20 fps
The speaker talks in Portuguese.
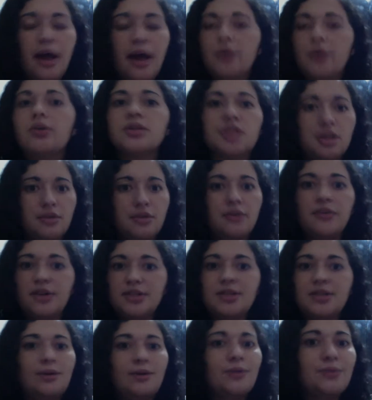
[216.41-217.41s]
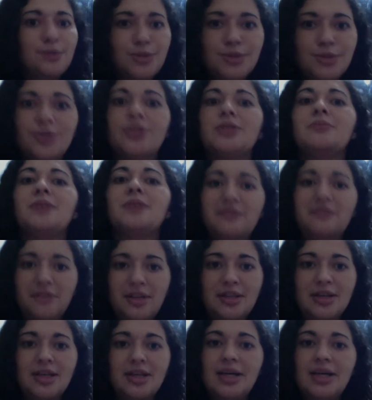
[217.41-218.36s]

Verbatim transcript: É uma coisa que eu vou fazer ao longo de toda a minha vida.